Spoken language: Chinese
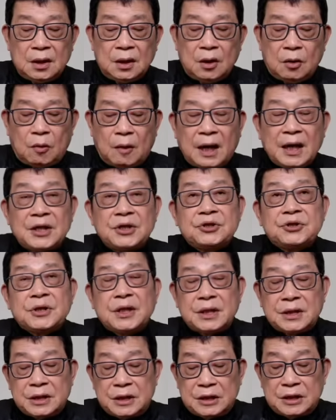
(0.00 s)
华裔
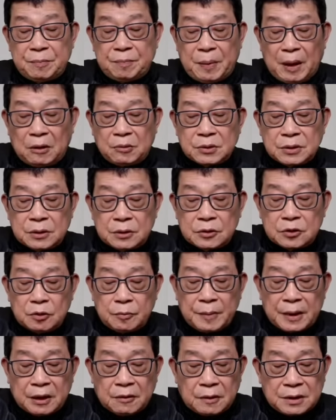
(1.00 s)
学者已经饱受了
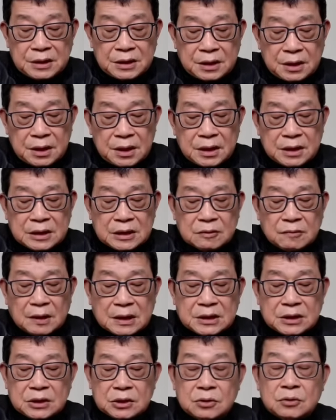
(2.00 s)
中美关系恶质
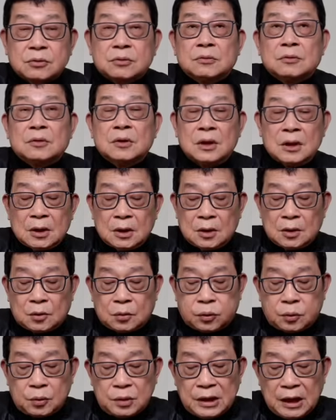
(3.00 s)
化之苦，
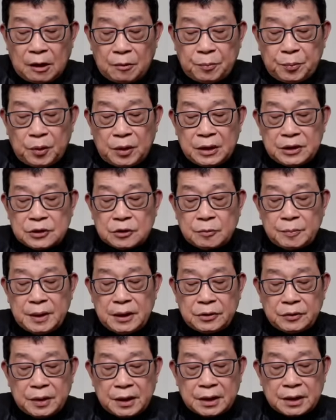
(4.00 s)
胡耀玻璃所
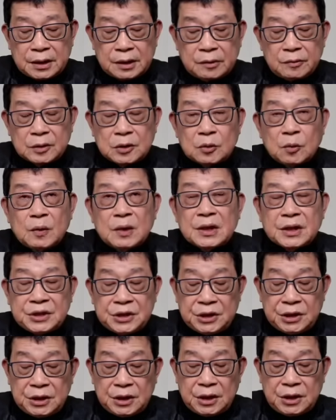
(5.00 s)
面对的可能会多一个
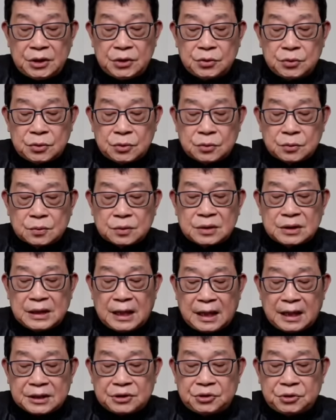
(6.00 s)
新的因素：
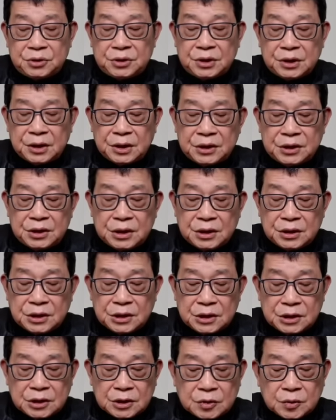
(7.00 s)
榨取性的经
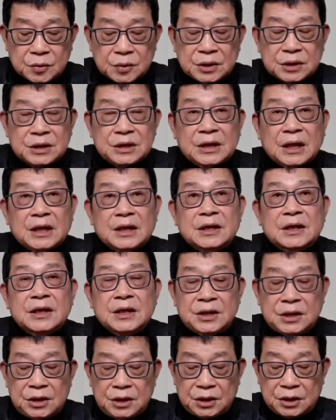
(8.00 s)
济制度之下的
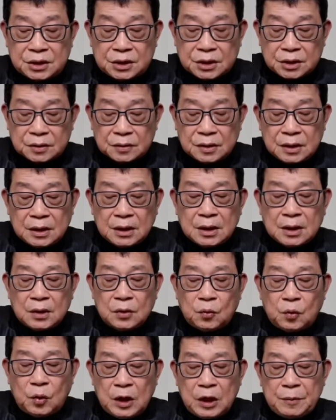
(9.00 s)
得心应手，
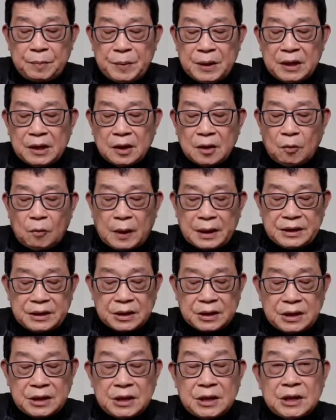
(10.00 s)
未必能够完
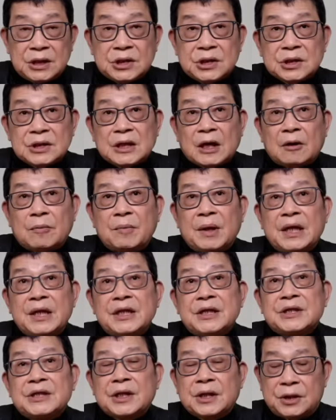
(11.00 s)
整移植到美
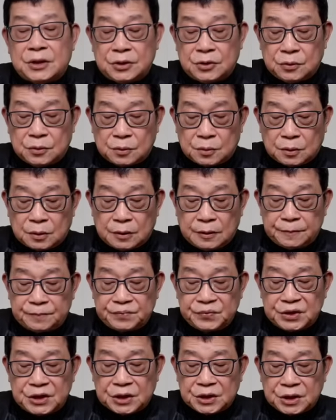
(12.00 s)
利坚合众国。
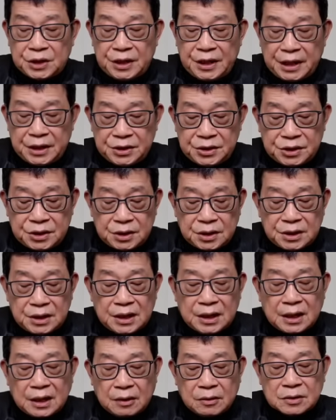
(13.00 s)
这是年事
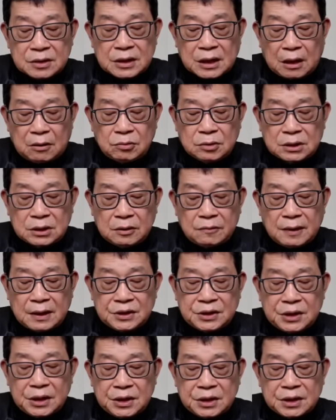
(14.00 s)
已高的曹德
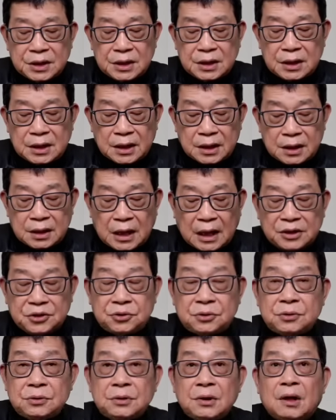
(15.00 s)
旺先生可能还
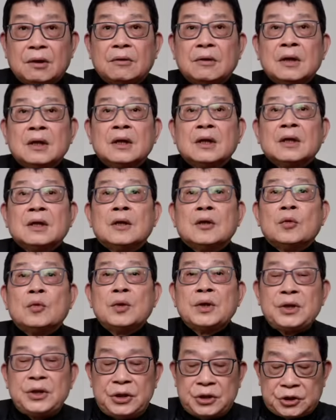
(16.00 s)
需要
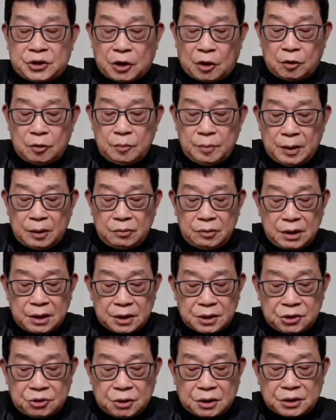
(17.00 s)
未雨绸缪一
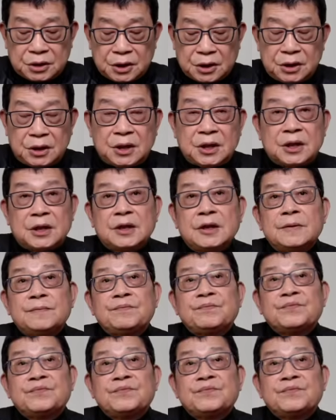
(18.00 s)
个选择题。